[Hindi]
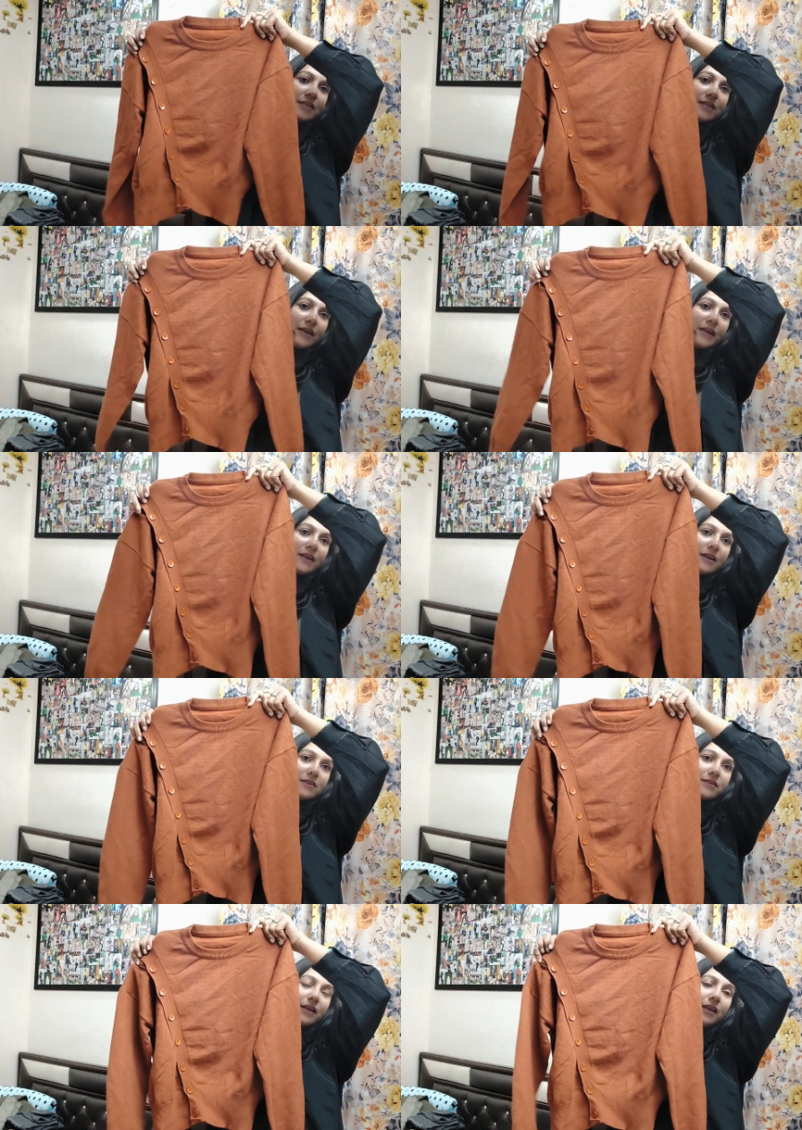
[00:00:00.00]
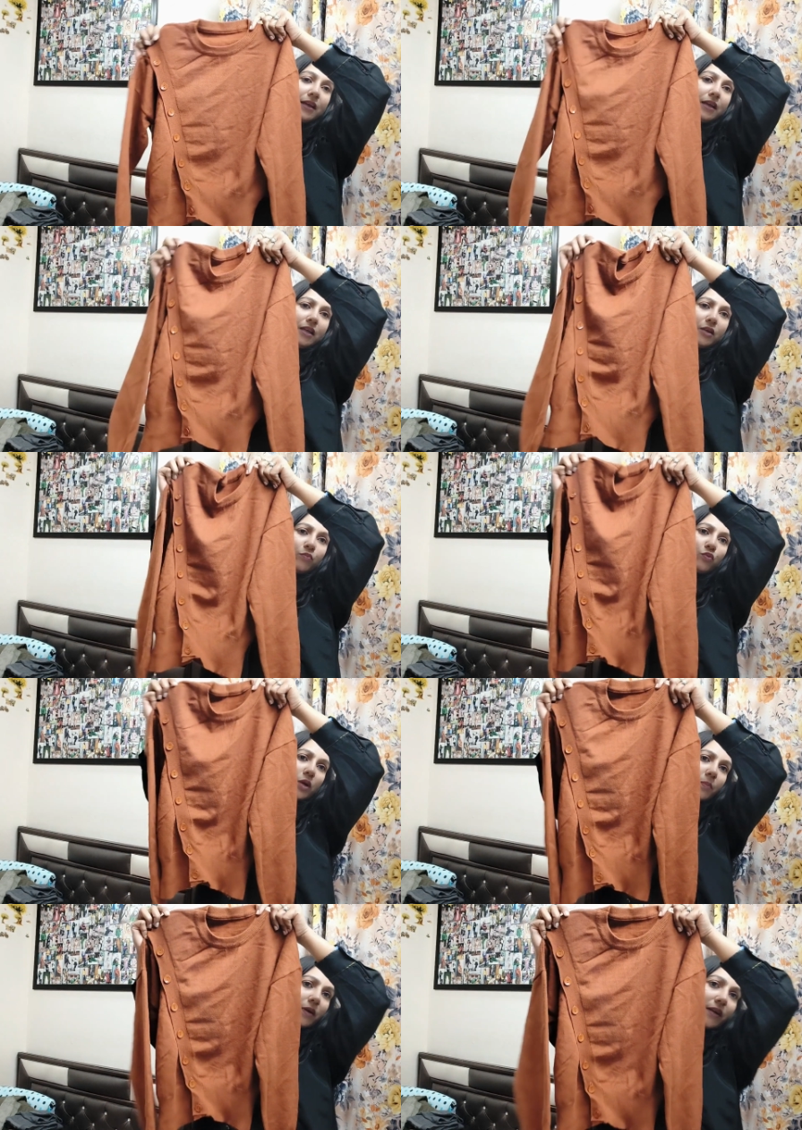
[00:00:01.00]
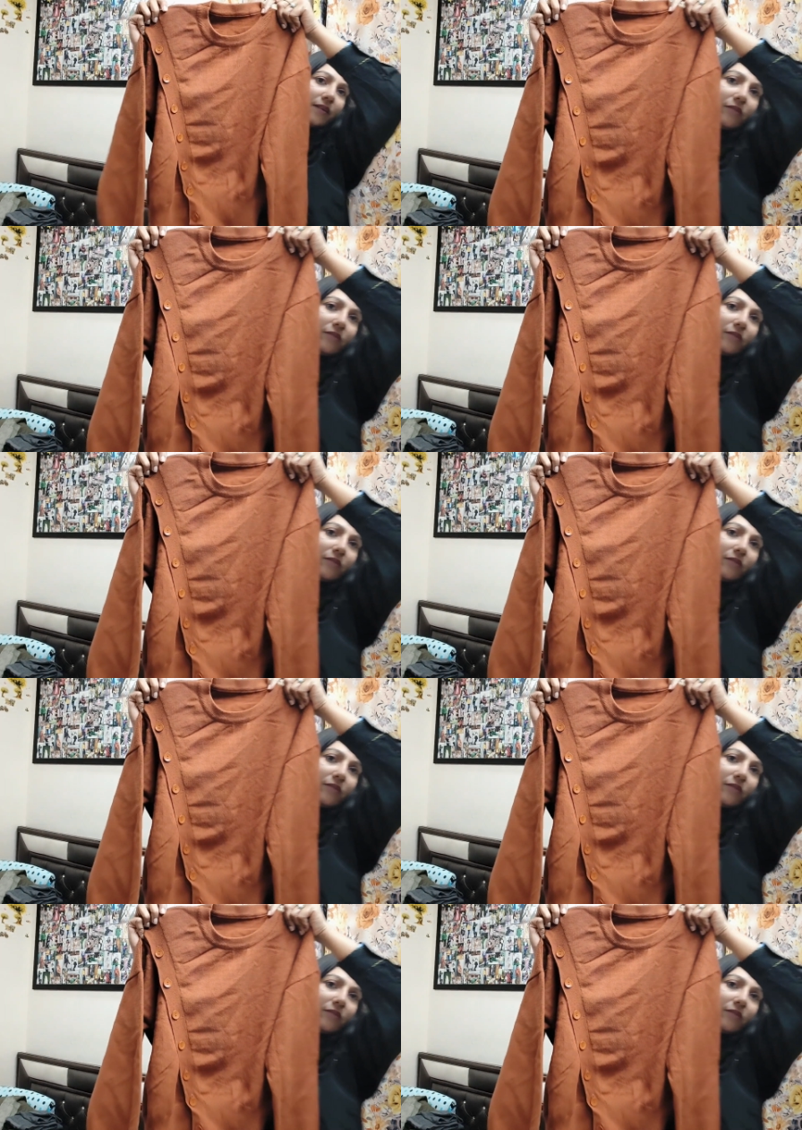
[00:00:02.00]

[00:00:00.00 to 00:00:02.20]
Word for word: सारे यहाँ से ये पूरा बटन